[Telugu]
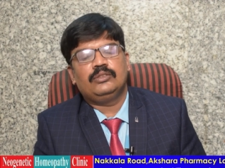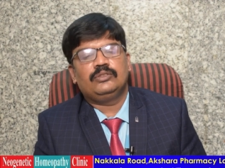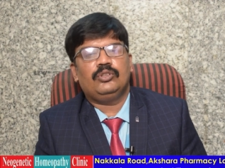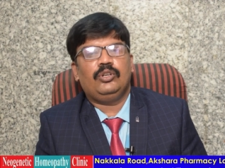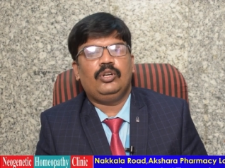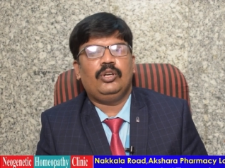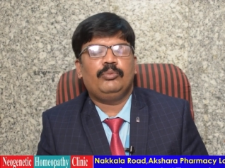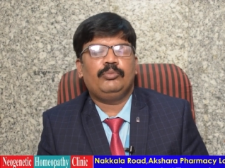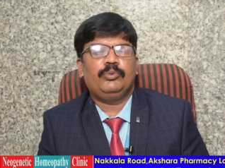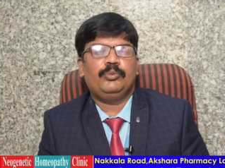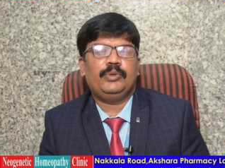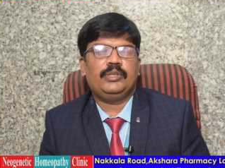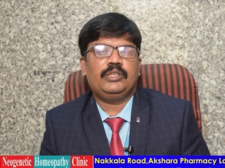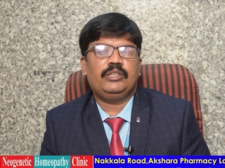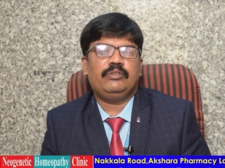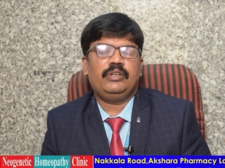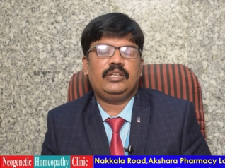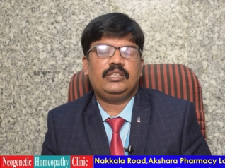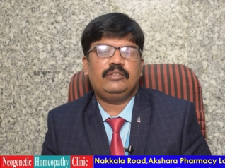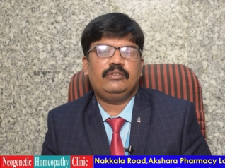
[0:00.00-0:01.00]
సో
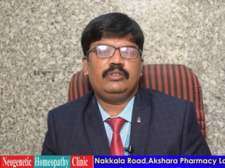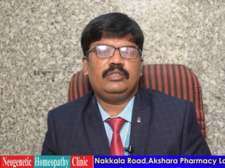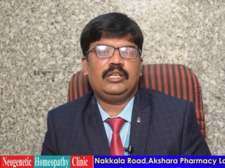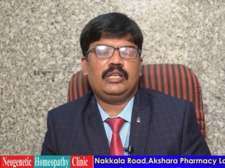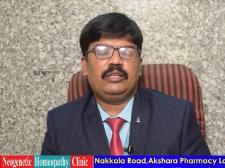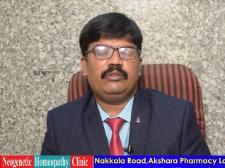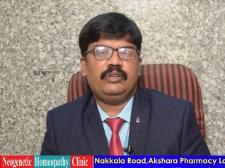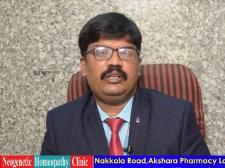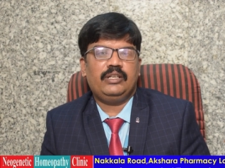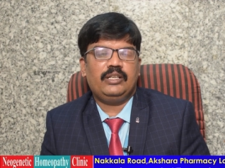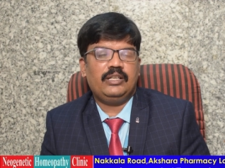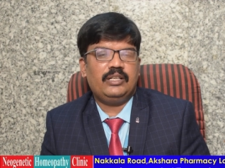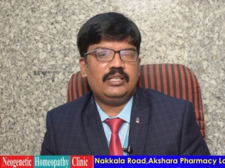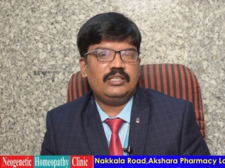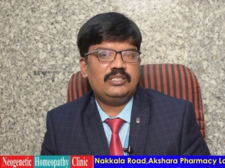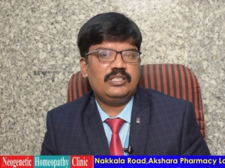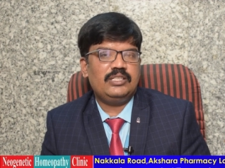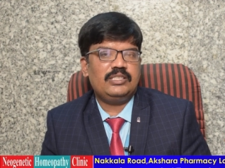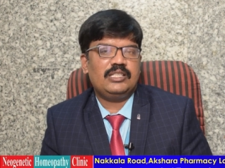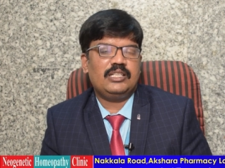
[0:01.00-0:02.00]
హోమియోపతి వైద్య విధానం ఏంటంటే
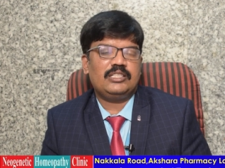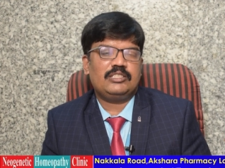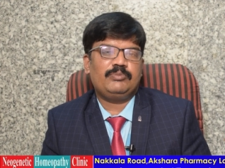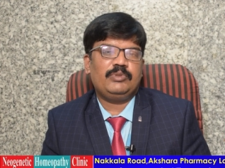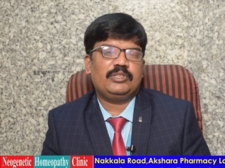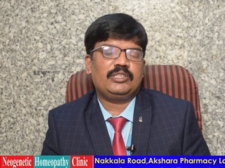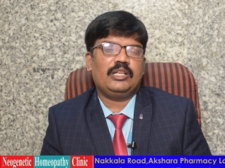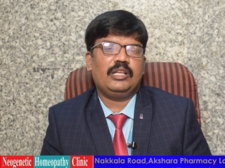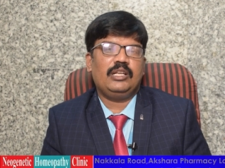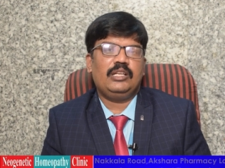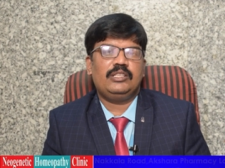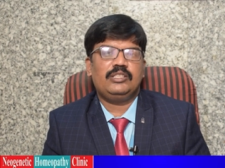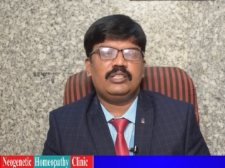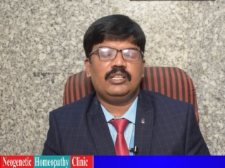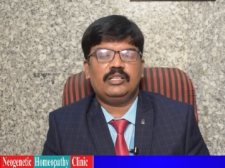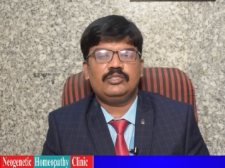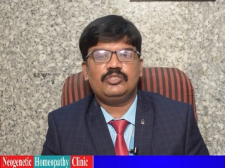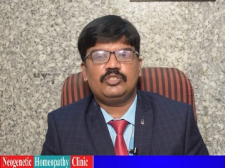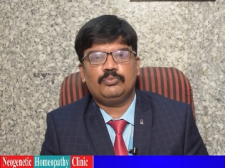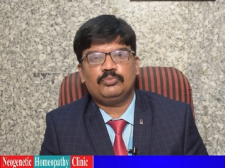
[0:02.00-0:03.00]
జీసీఎస్ మెథడాలజీ
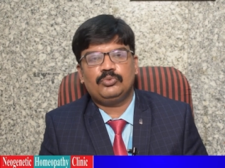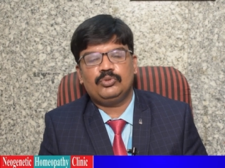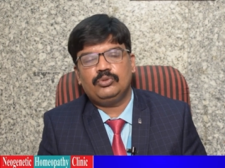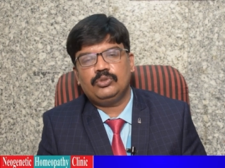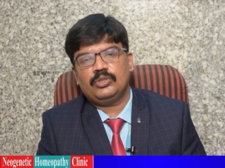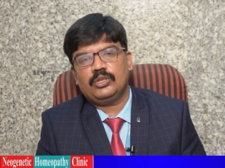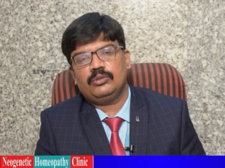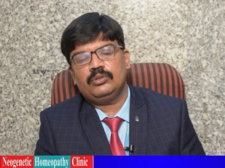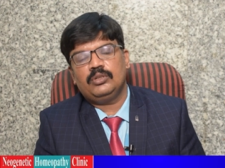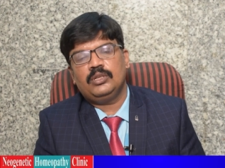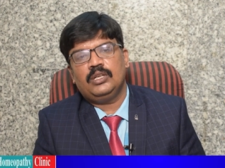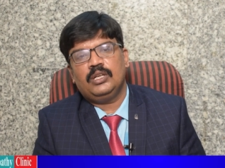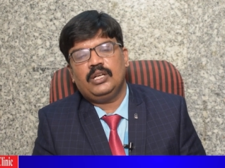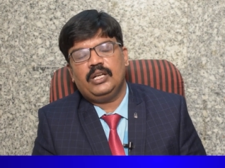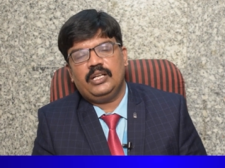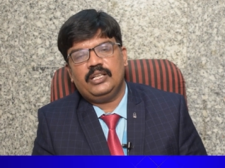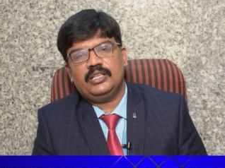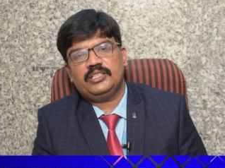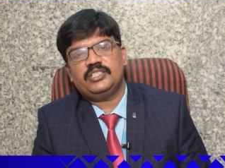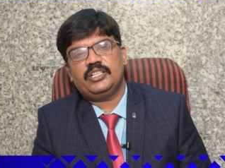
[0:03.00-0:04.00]
అని చెప్తూ ఉంటాం
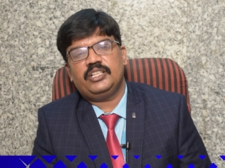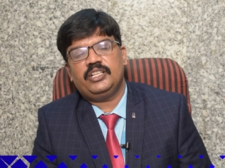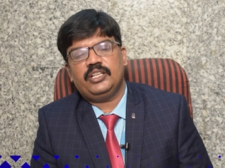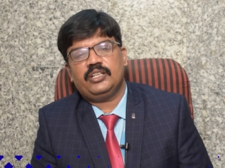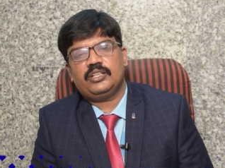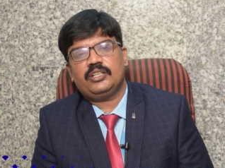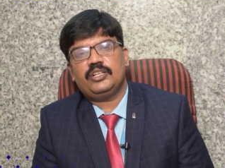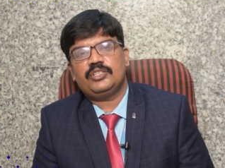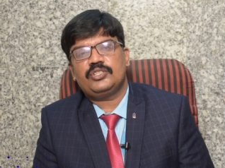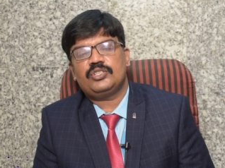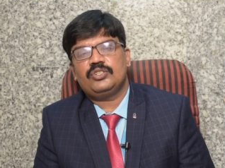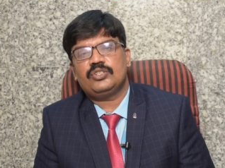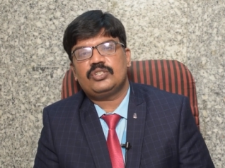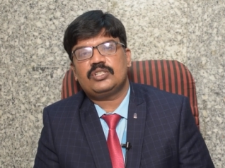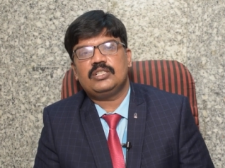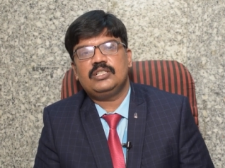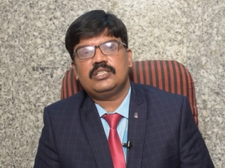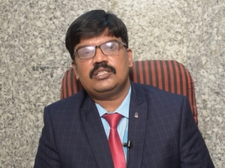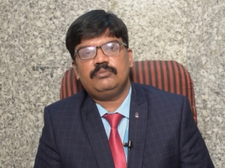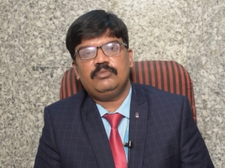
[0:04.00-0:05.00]
అంటే జెనటిక్
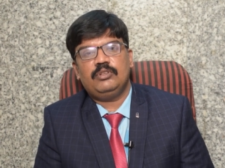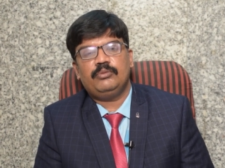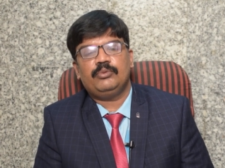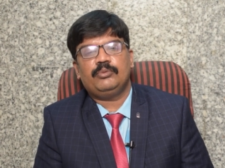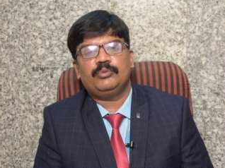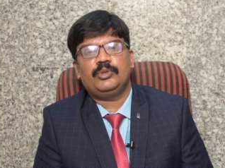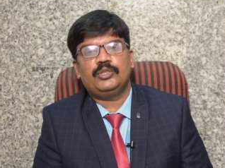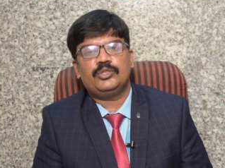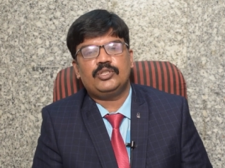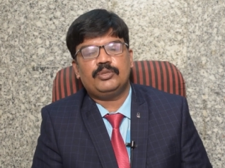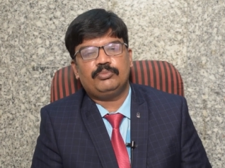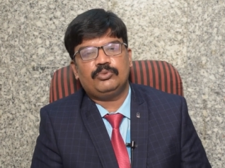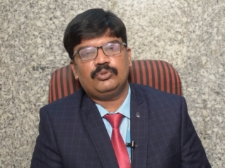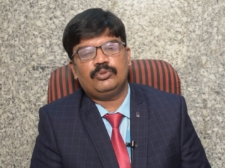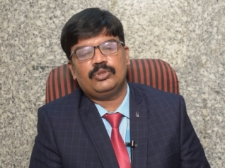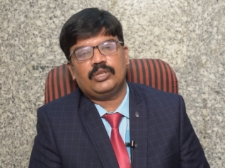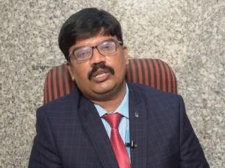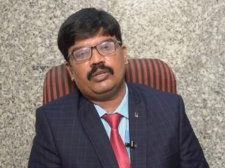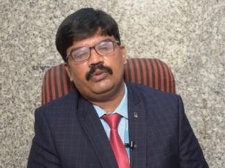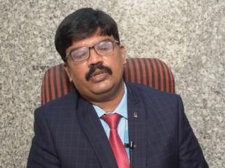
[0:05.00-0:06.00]
కాన్స్టిట్యూషనల్ సింలిమం అని చెప్తూ
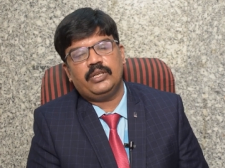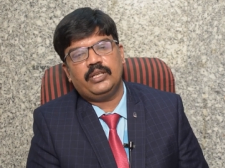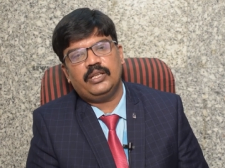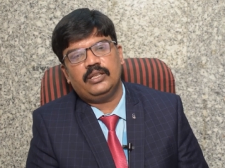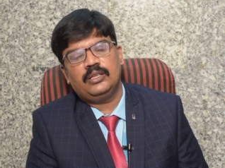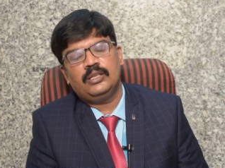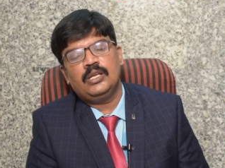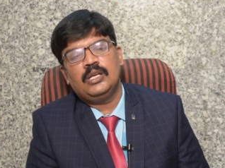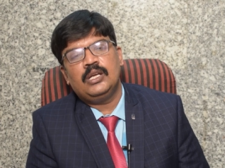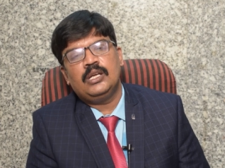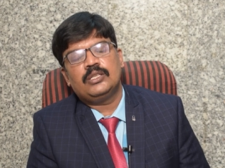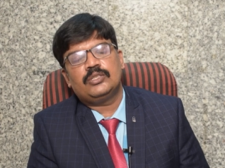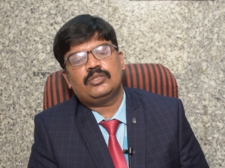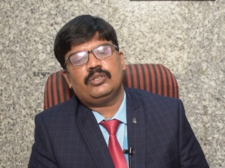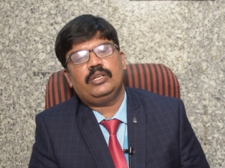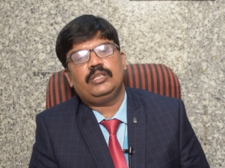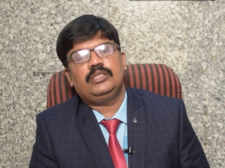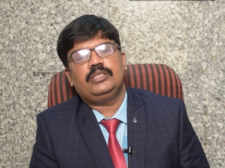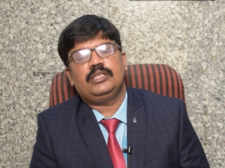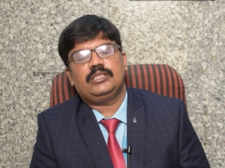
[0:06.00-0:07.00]
ఉంటామండి సో
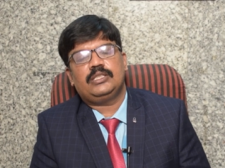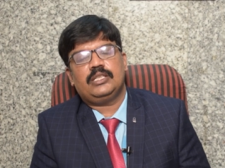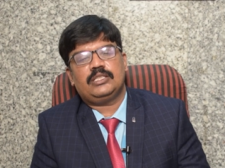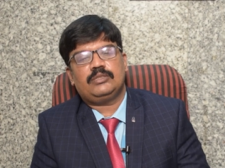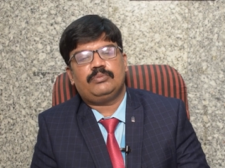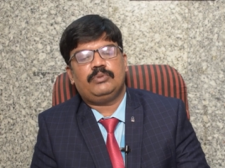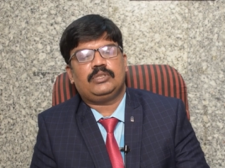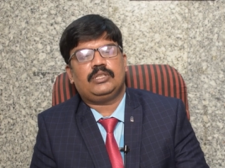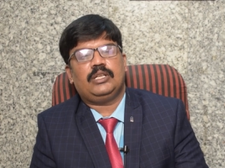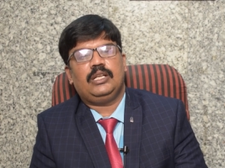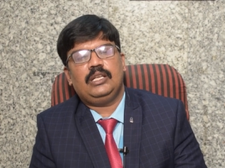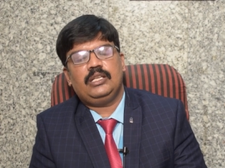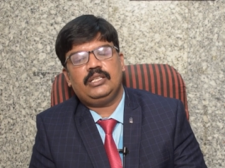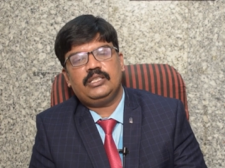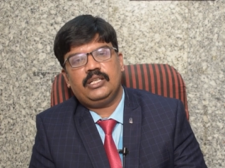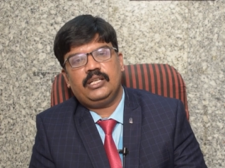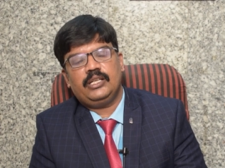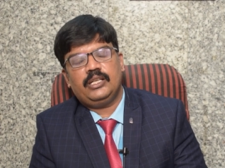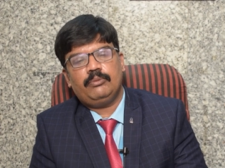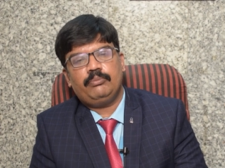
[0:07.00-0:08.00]
ఈ జీసీఎస్
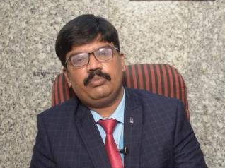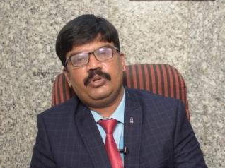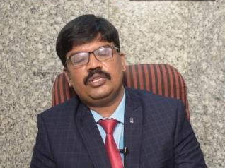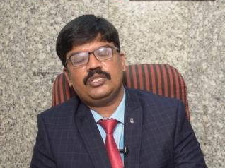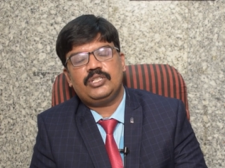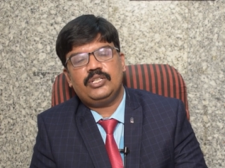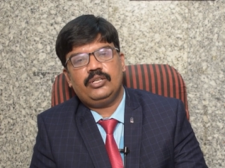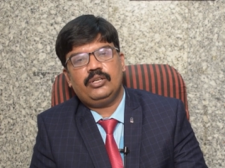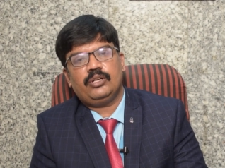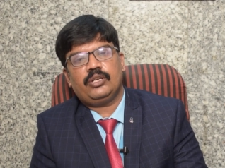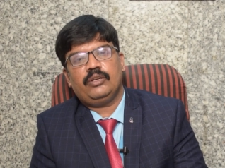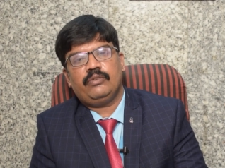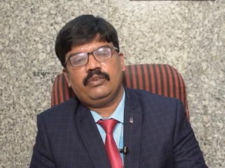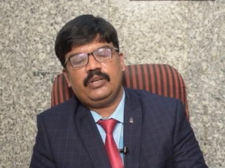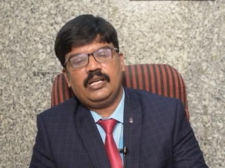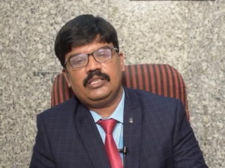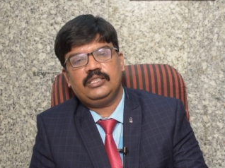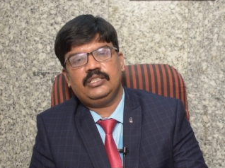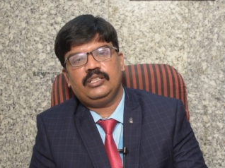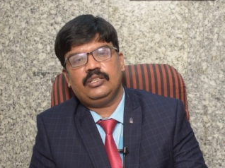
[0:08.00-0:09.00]
మెథడాలజీ అంటే పేషెంట్ యొక్క
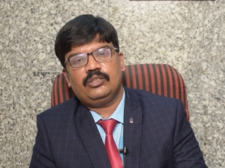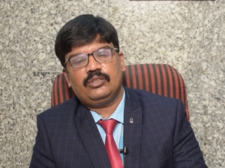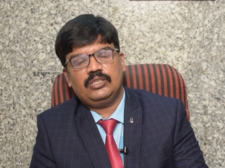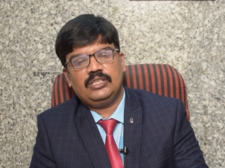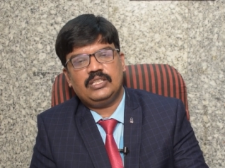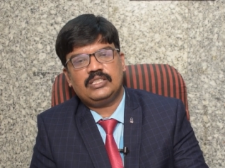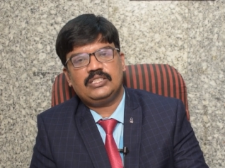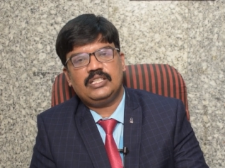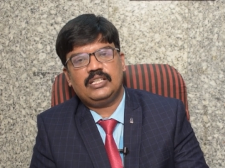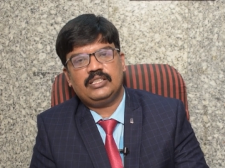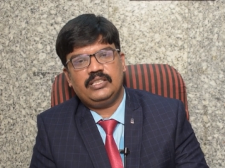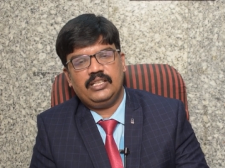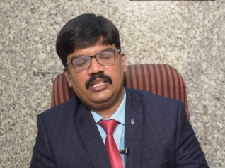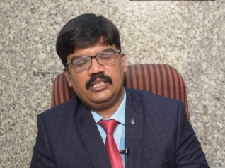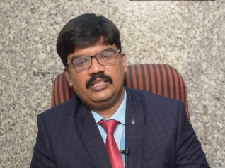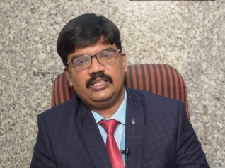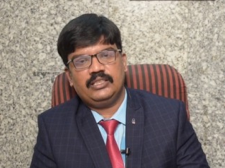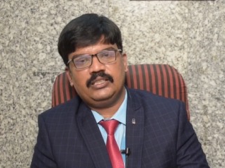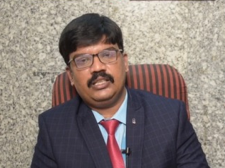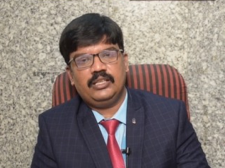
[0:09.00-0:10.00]
వ్యాధి నిరోధక శక్తి
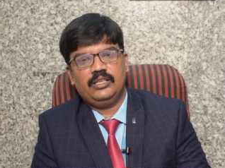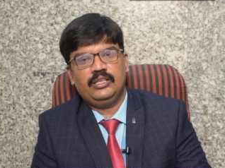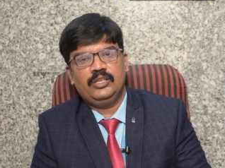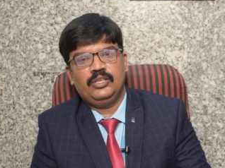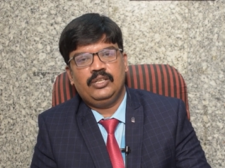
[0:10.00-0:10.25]
ఏదైతే